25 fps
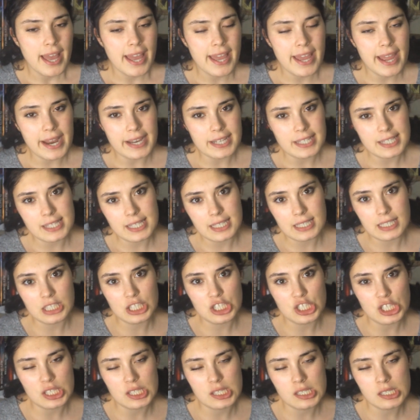Eğer size
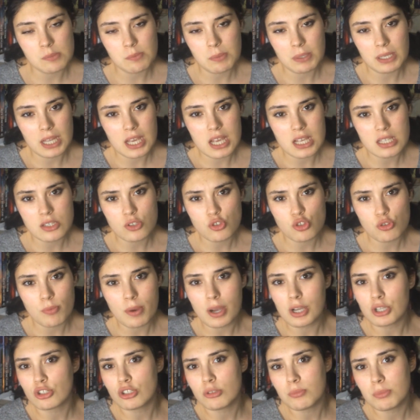gideceksiniz bana yazın.
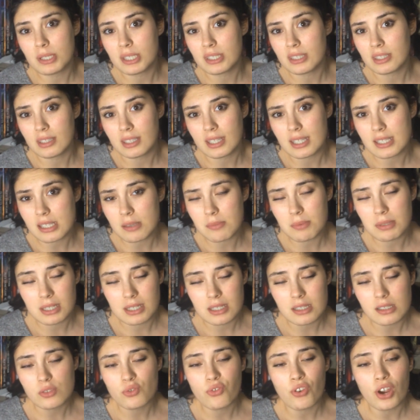Cuma günü birlikte de
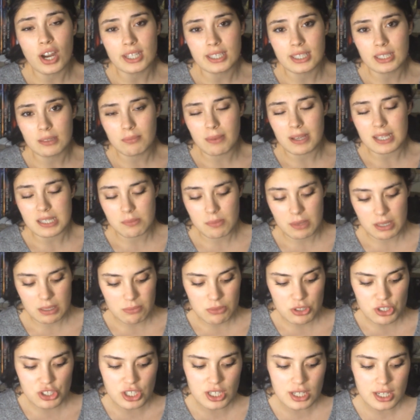gezebiliriz. Fark etmez
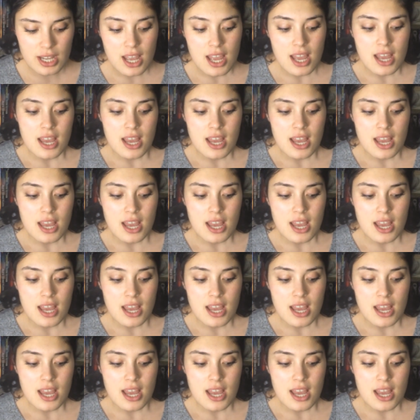benim için.